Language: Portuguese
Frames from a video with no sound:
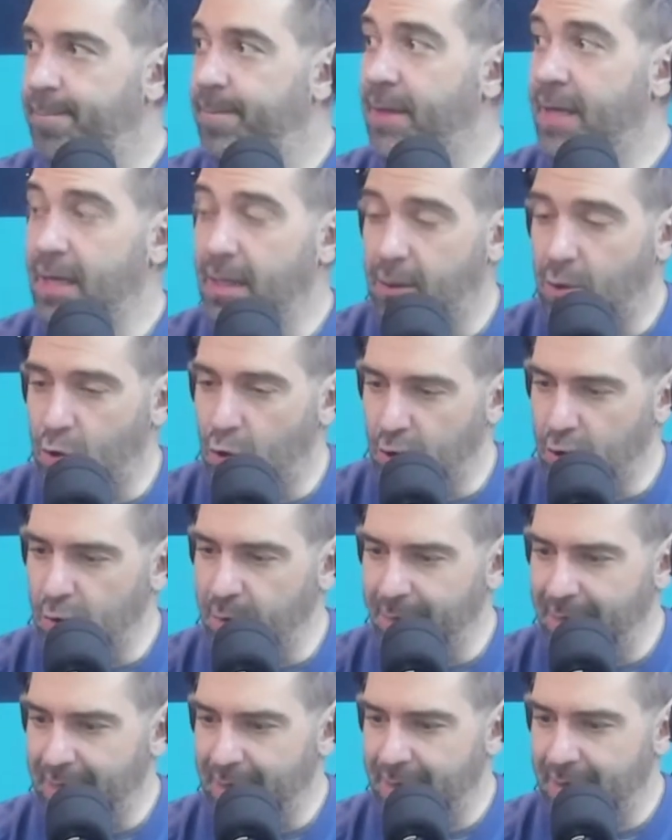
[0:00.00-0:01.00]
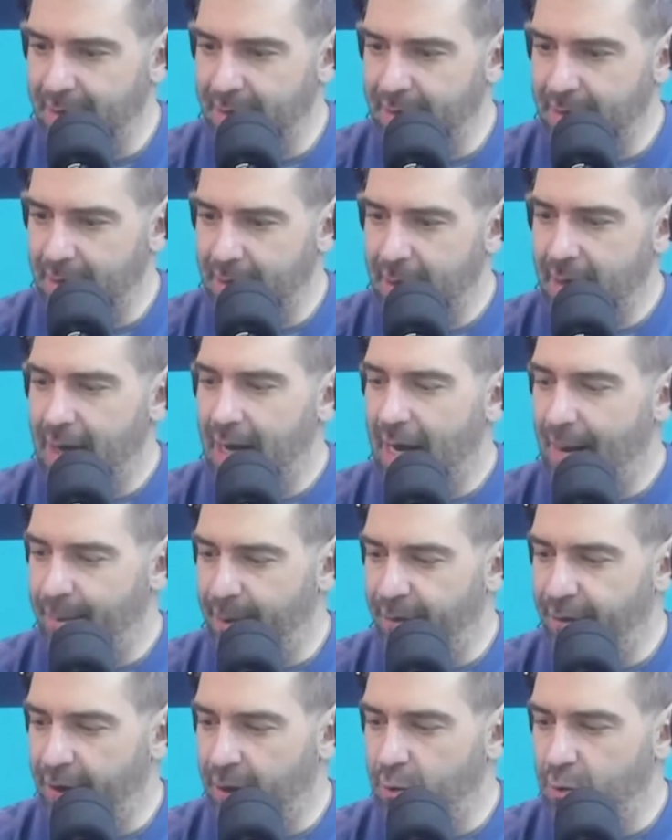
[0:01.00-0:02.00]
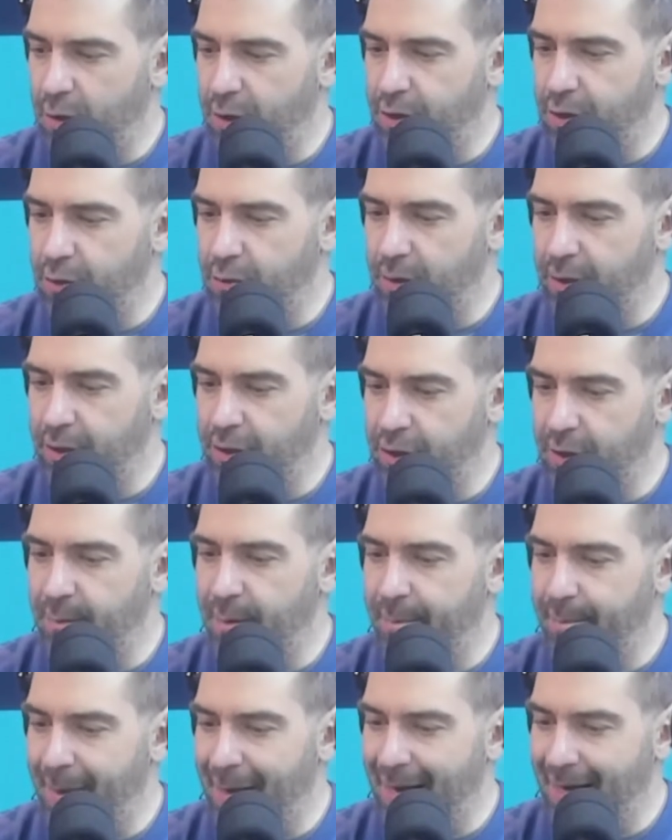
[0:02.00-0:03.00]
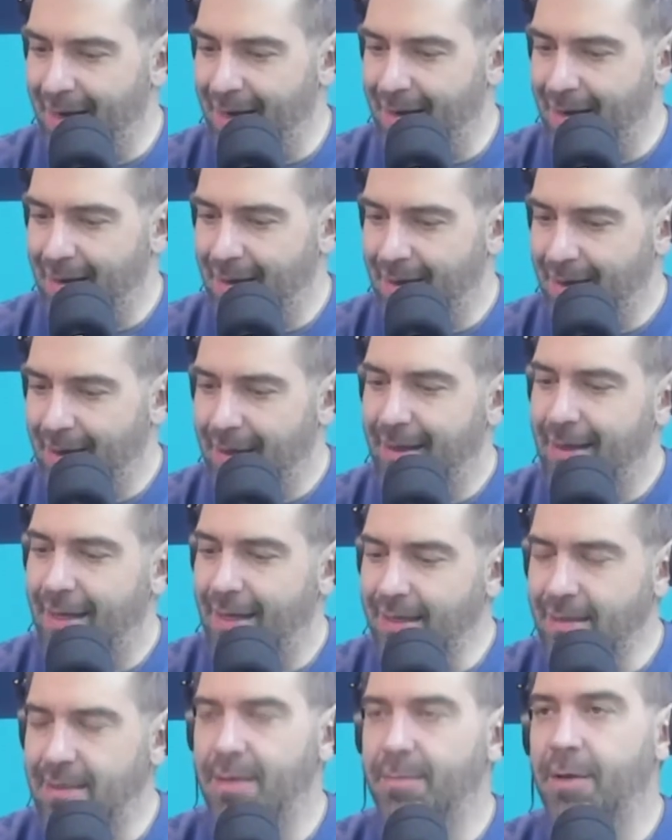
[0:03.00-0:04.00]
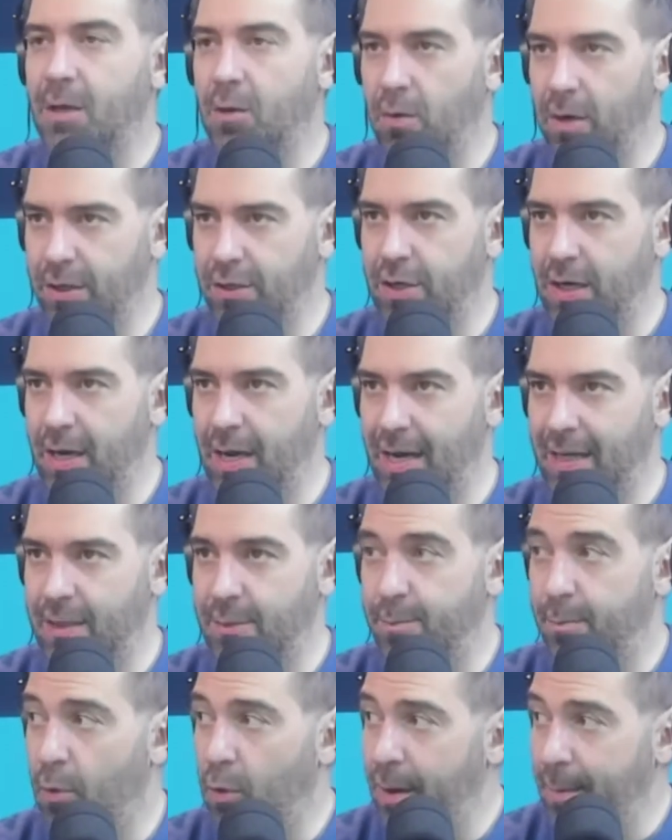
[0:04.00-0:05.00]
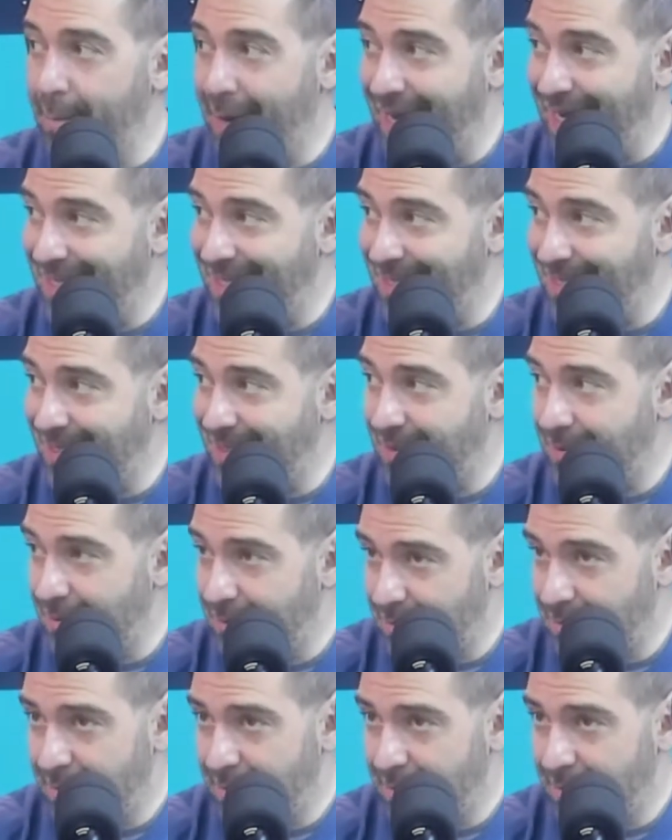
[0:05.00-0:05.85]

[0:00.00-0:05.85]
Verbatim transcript: e todo mês a prefeitura de Curitiba paga 15 milhões de reais por mês